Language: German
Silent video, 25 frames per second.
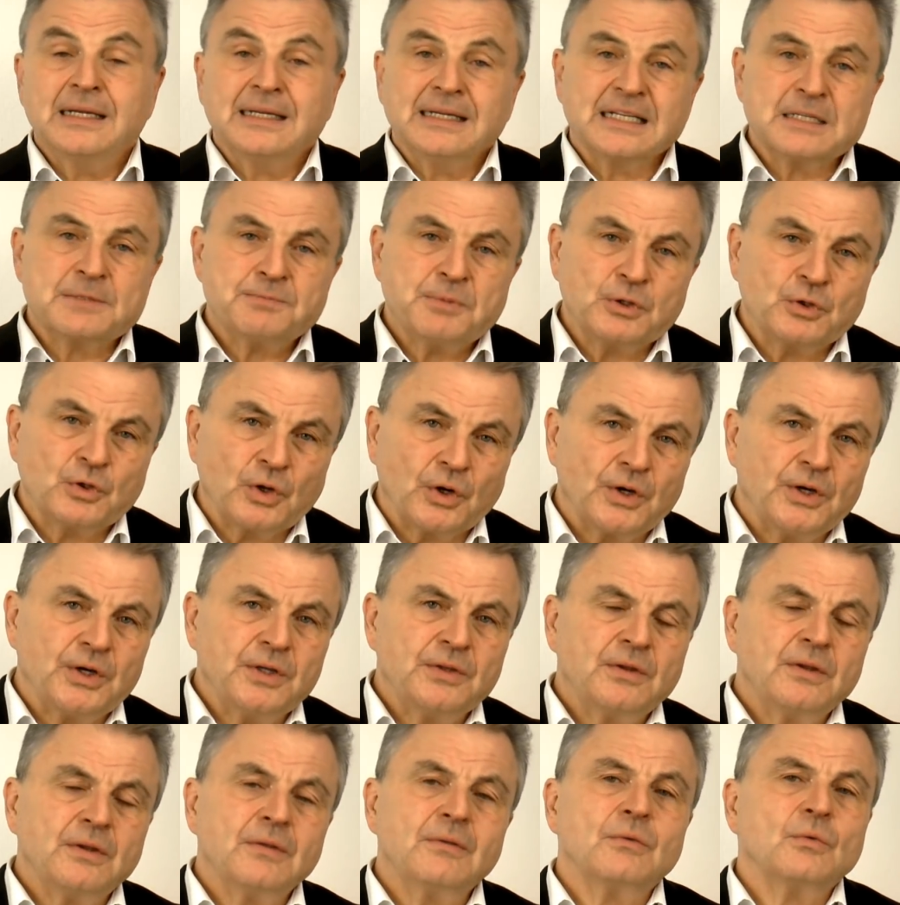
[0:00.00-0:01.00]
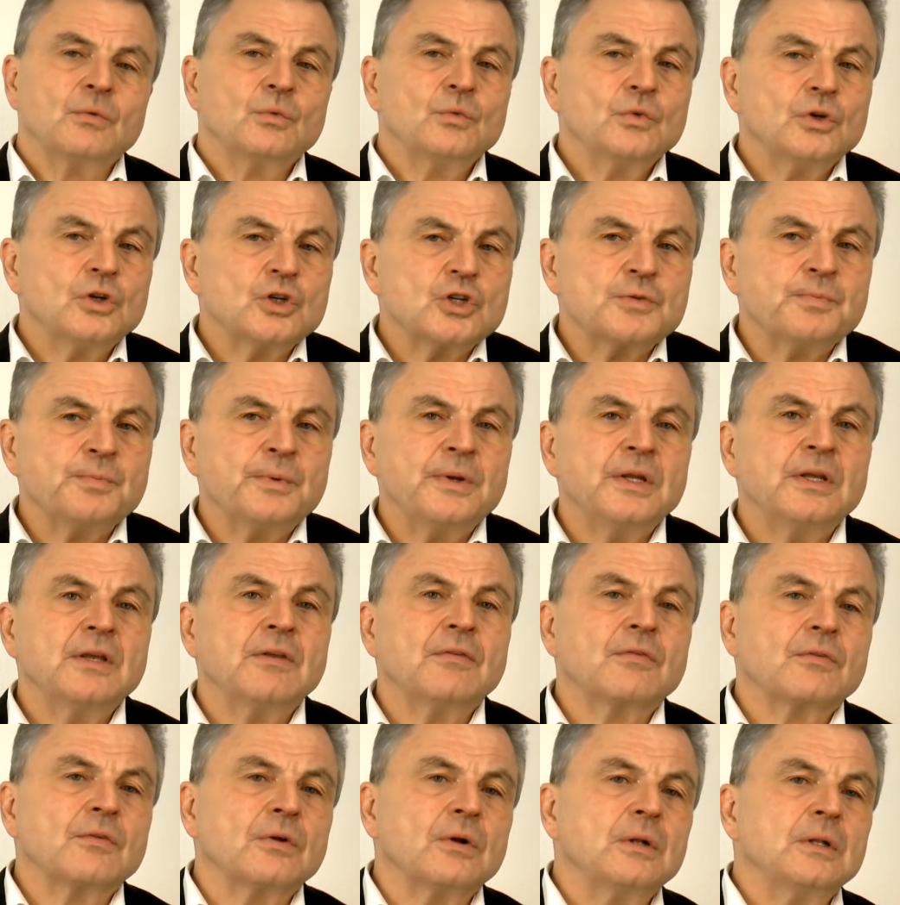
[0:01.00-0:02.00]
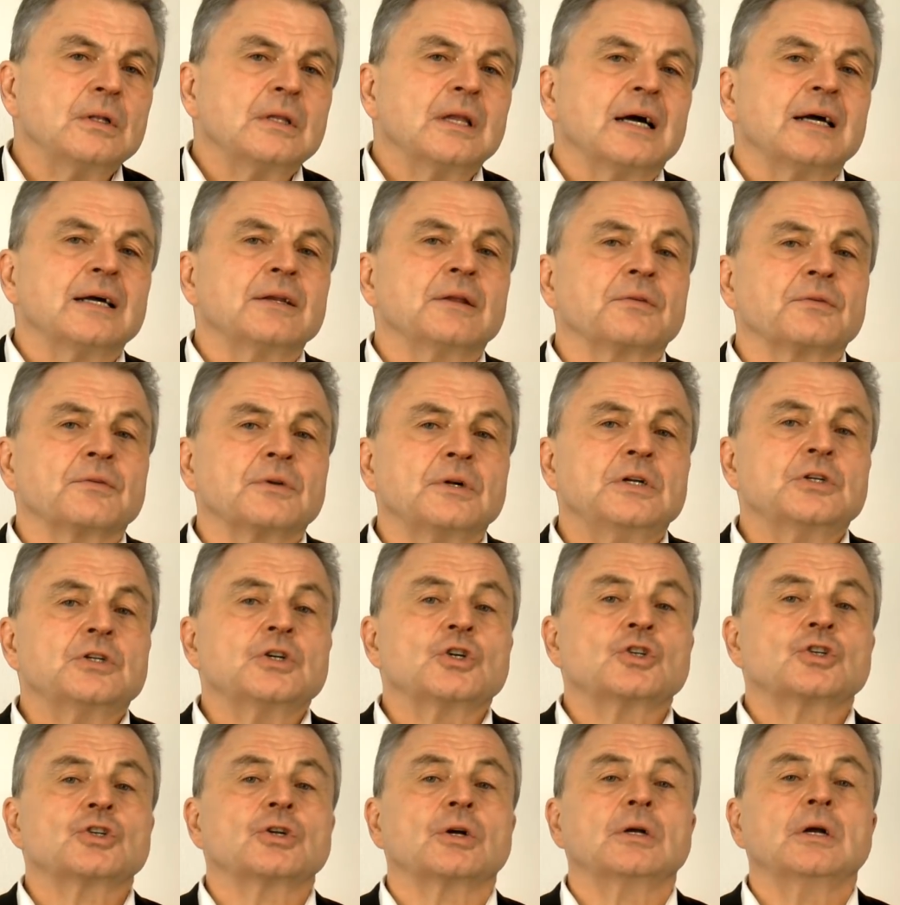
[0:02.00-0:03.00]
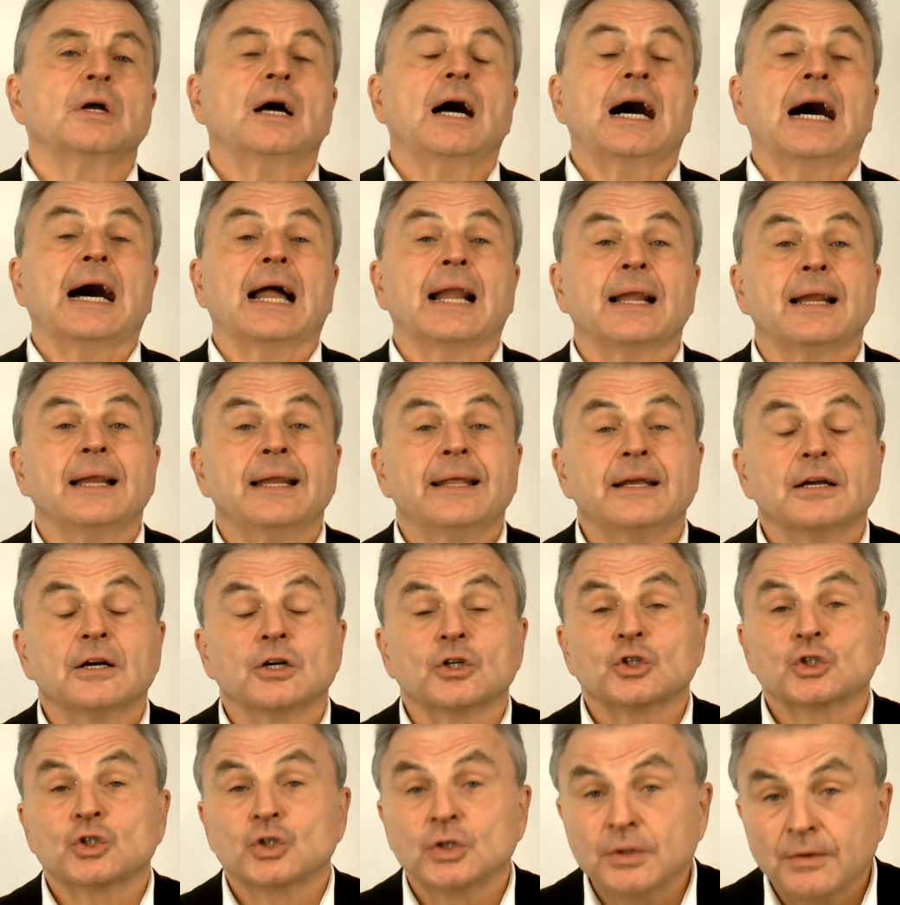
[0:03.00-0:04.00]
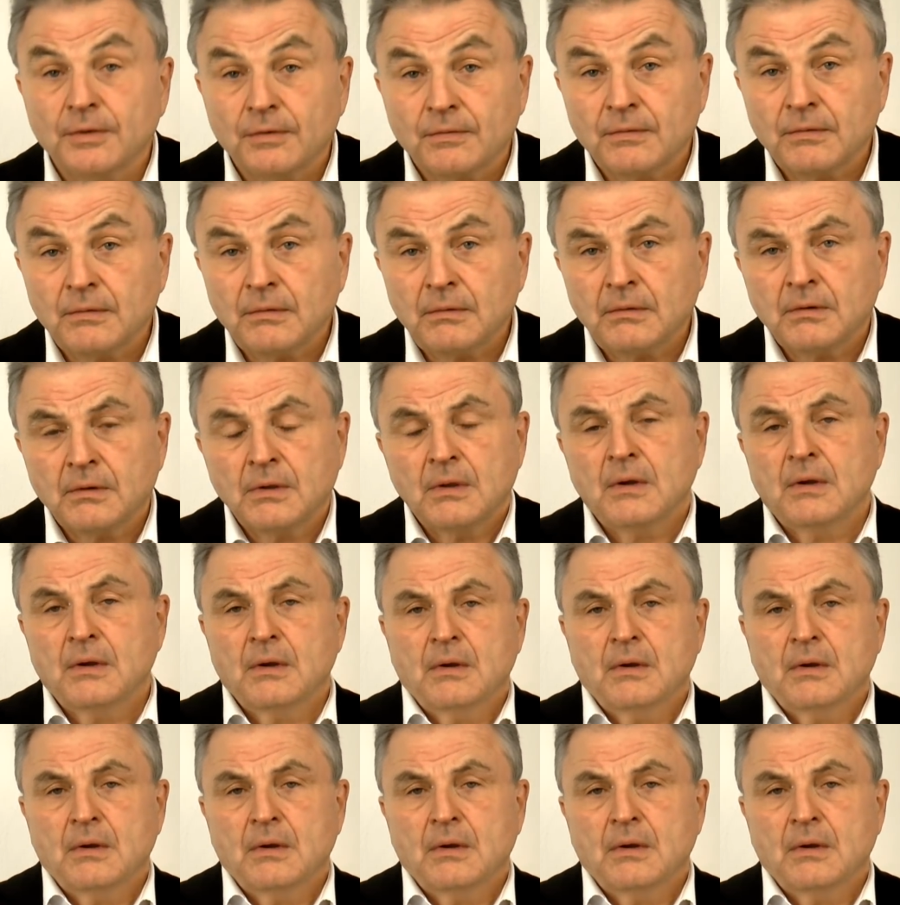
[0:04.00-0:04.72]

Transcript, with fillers: Das bedeutet, ursprünglich sollte eine solche Steuer Anleger schützen